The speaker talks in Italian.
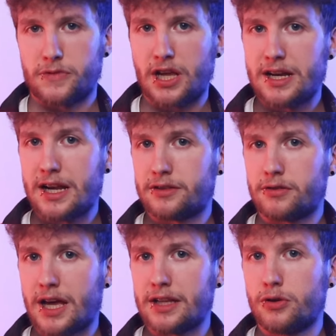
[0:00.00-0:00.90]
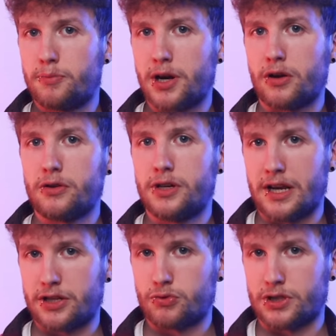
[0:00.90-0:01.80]
dall'altro lato però
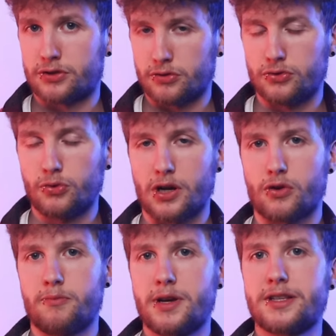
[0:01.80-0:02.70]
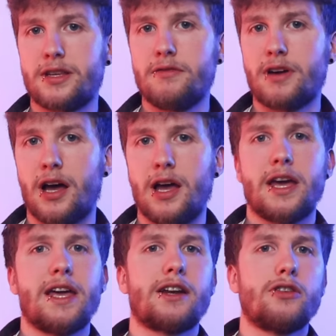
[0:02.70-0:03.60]
nella sua struttura complessiva
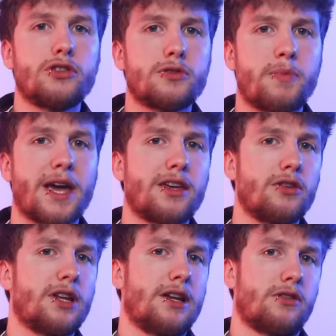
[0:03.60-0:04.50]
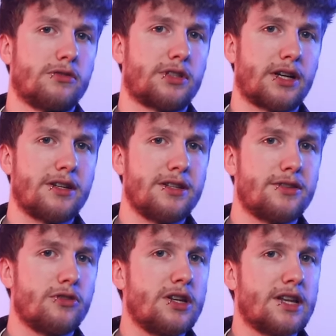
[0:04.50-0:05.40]
era lo specchio delle
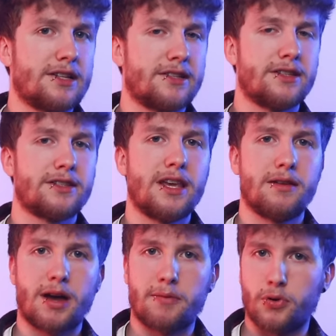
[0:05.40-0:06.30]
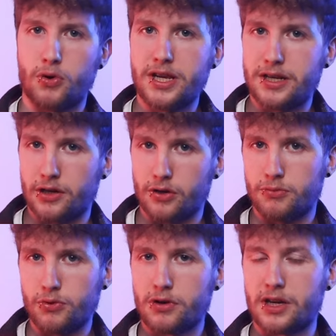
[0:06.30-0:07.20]
contraddizioni del sistema politico
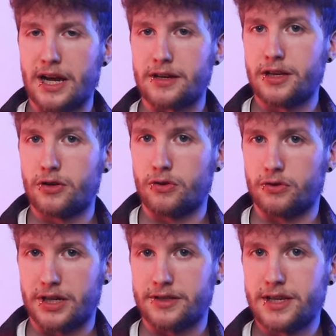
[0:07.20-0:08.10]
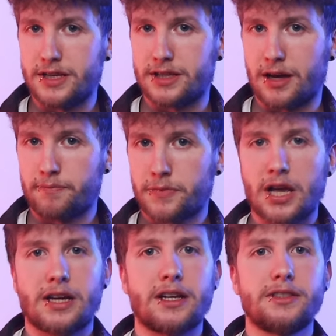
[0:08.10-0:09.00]
burocratico nazista
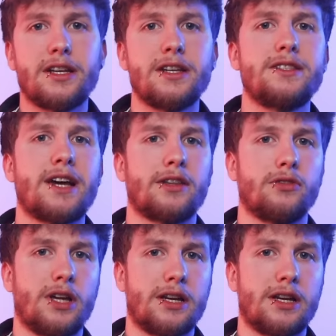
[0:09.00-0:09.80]
caratterizzato